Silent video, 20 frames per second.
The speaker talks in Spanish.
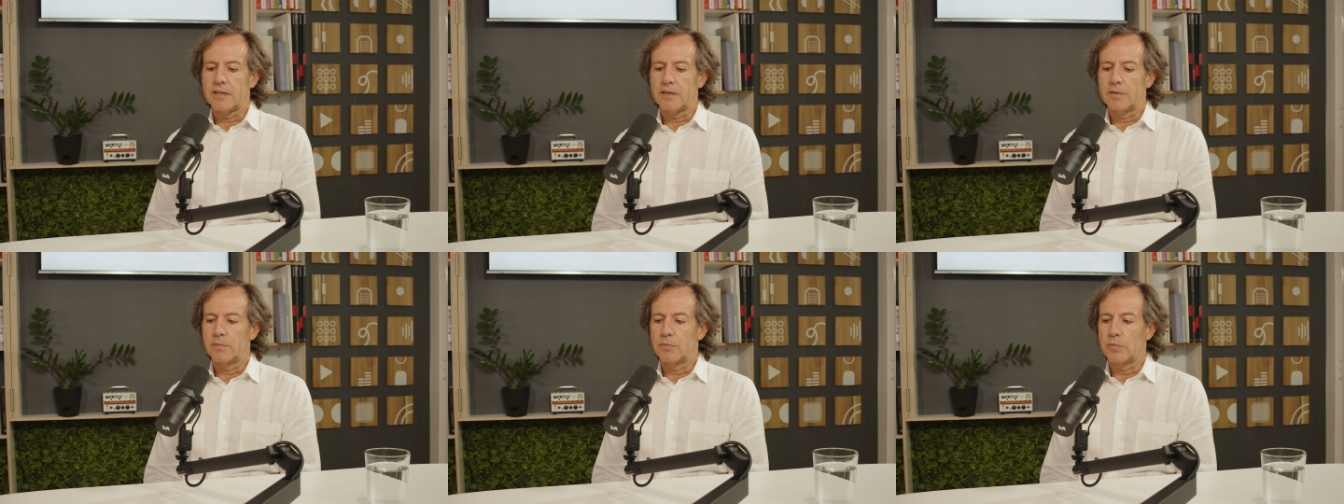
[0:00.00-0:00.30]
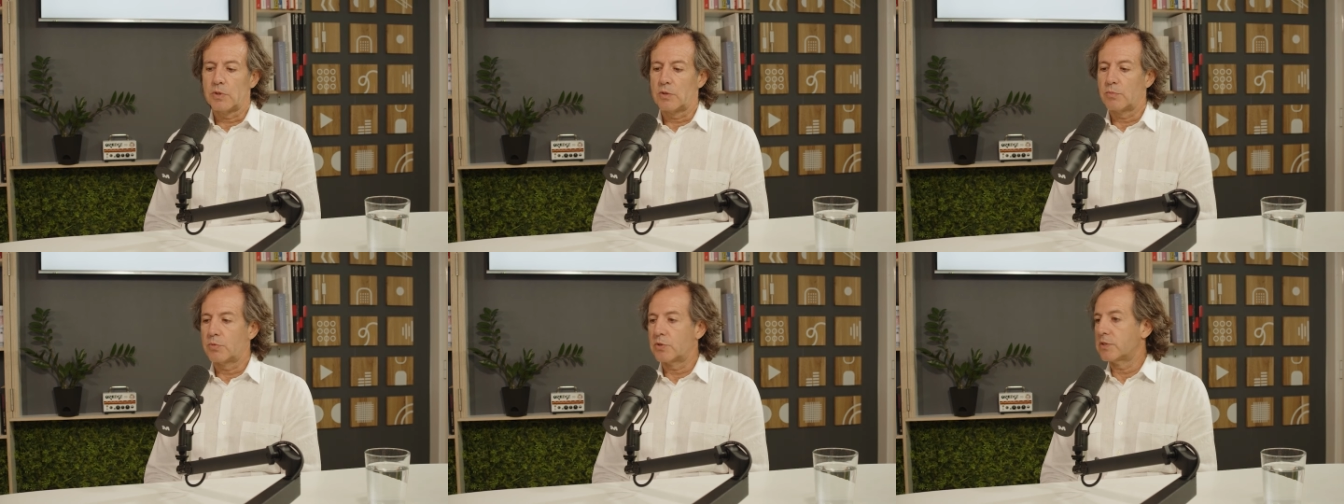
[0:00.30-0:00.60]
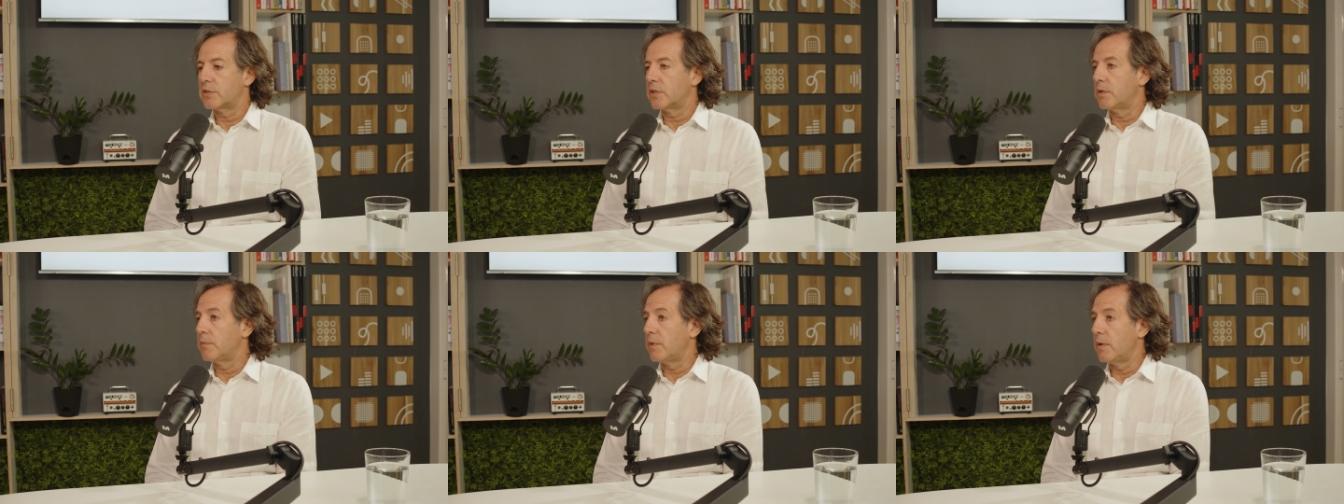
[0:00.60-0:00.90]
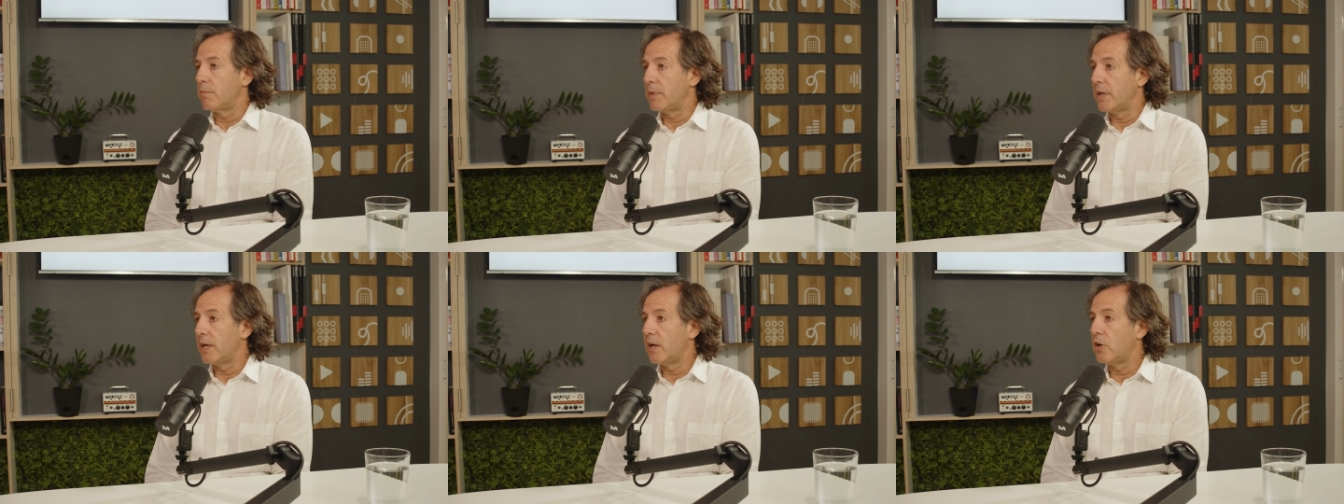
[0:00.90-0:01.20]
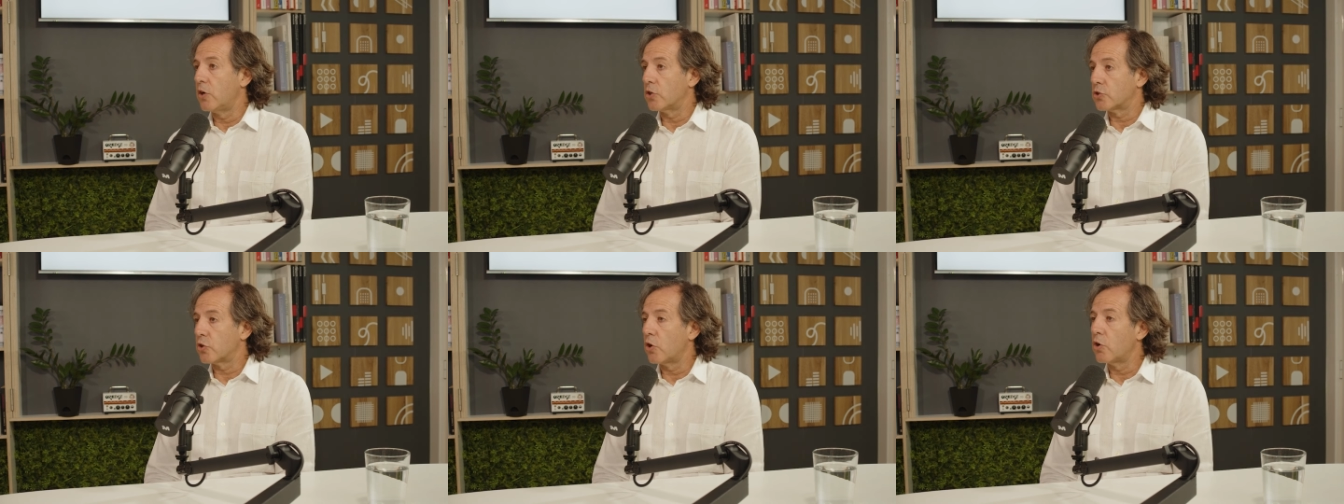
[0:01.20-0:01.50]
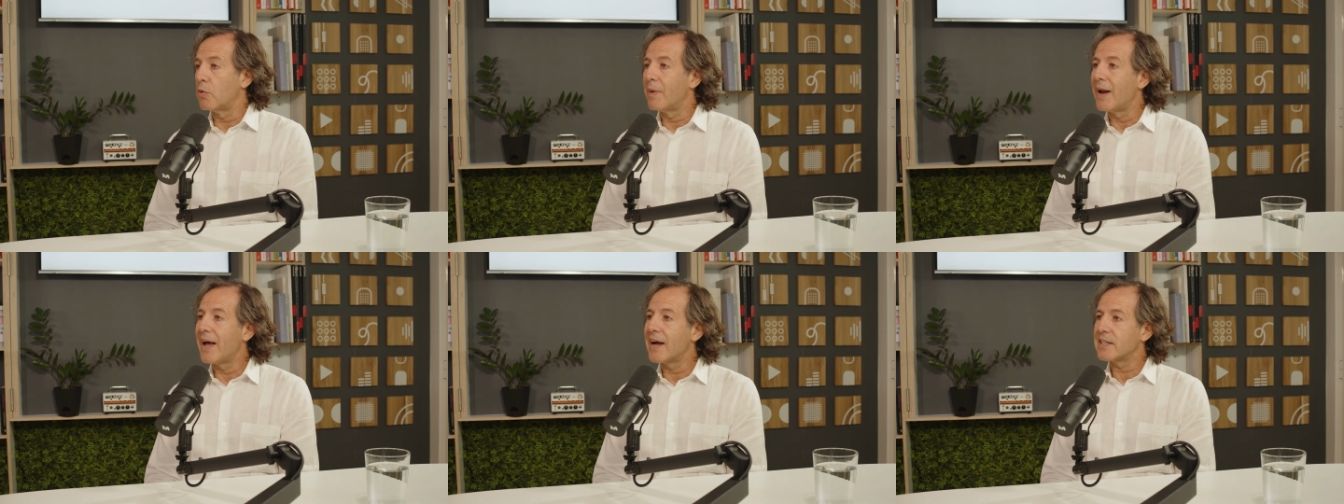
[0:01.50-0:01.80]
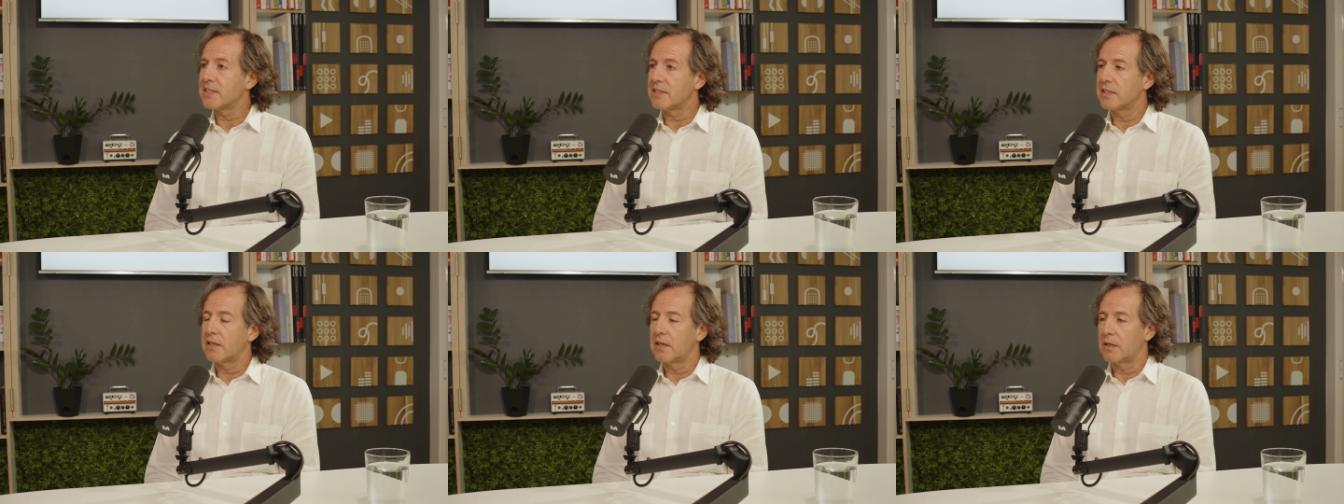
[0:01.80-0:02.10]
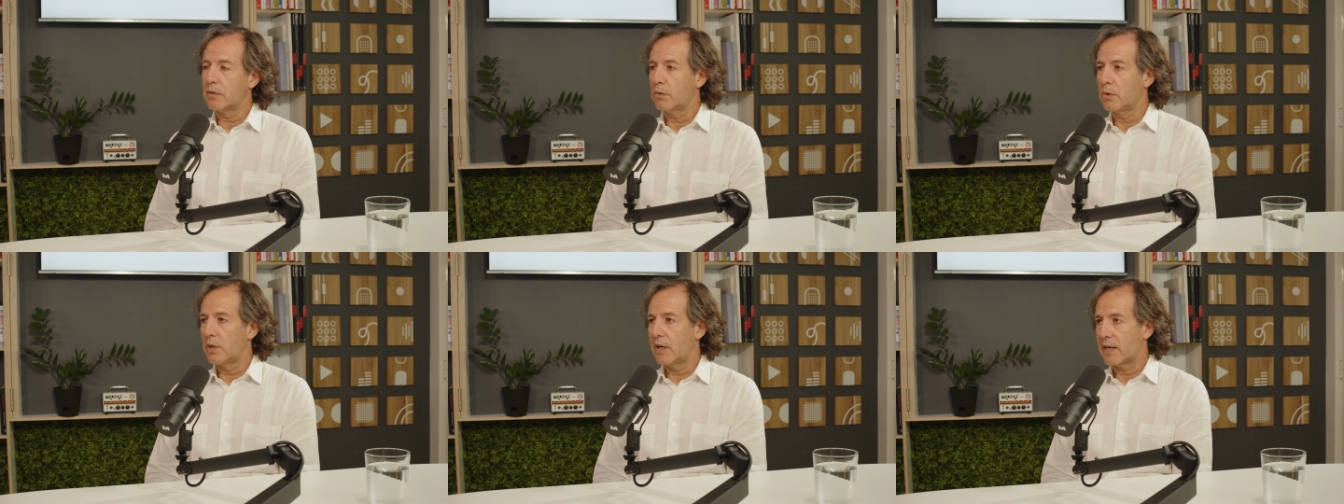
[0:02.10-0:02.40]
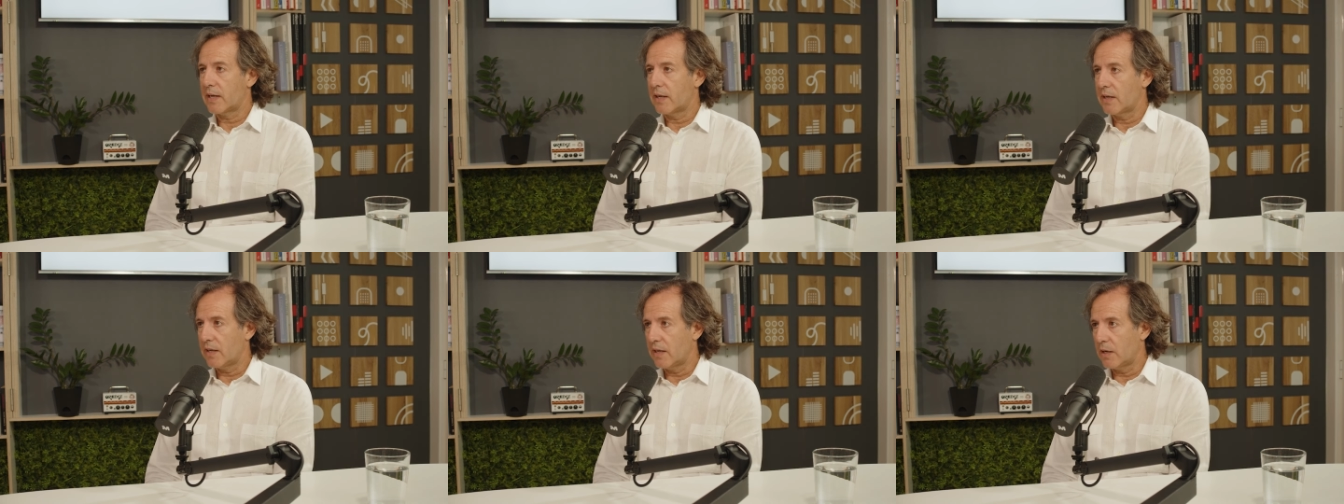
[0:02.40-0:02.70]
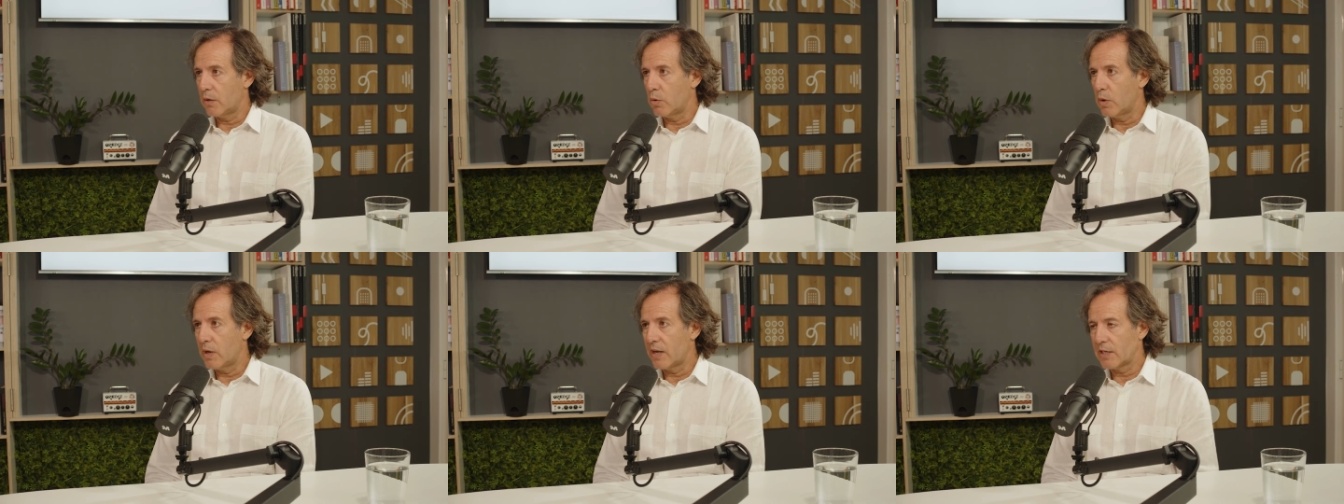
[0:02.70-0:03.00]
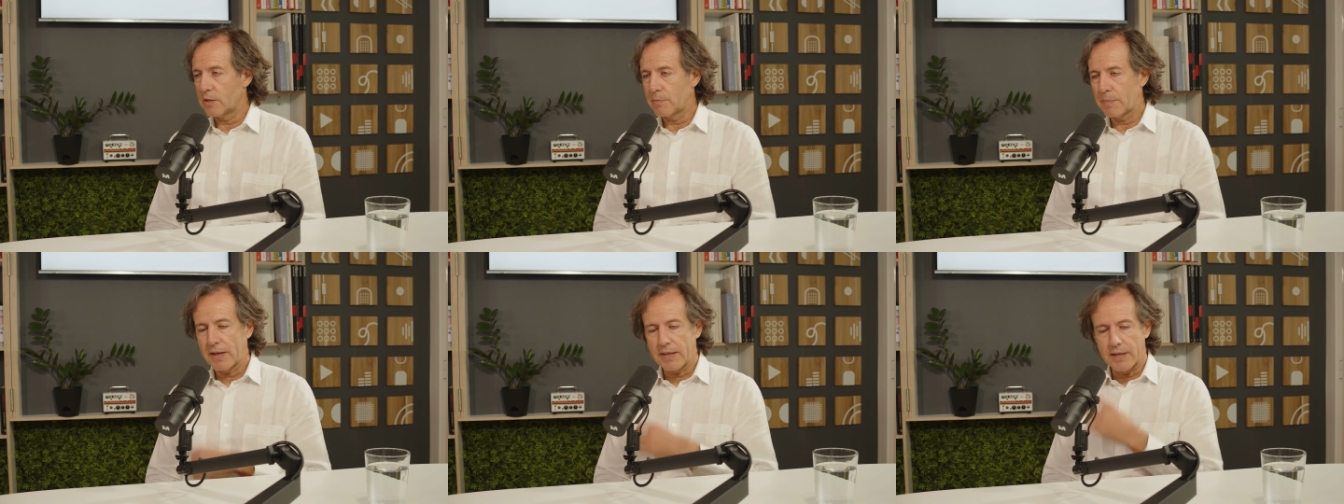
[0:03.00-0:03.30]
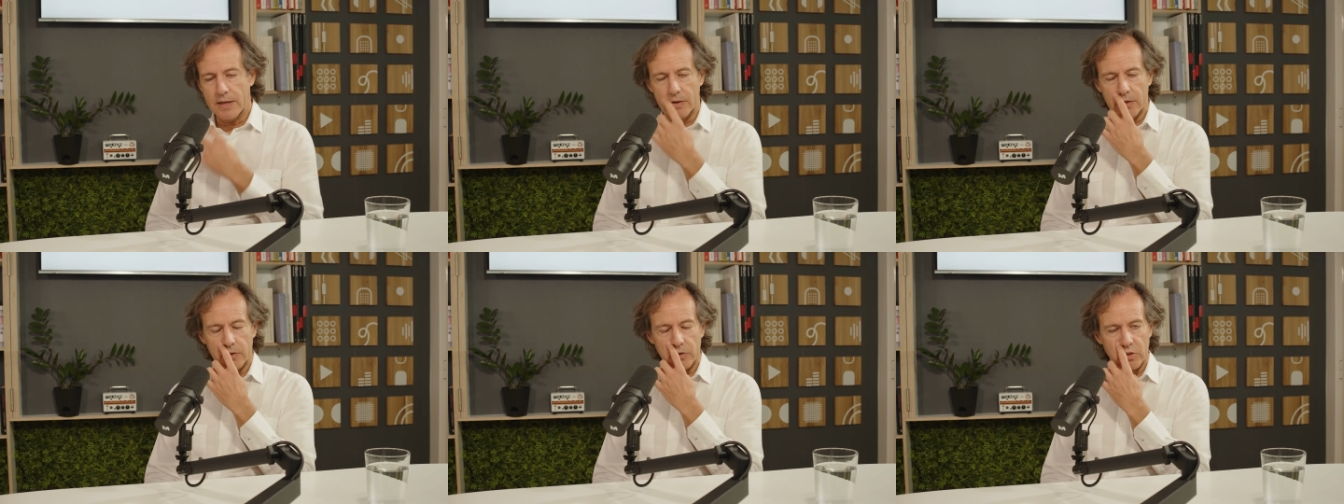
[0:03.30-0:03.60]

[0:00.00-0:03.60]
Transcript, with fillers: bueno, pues vienen los All Blacks a jugar a, a jugar a España, ¿no?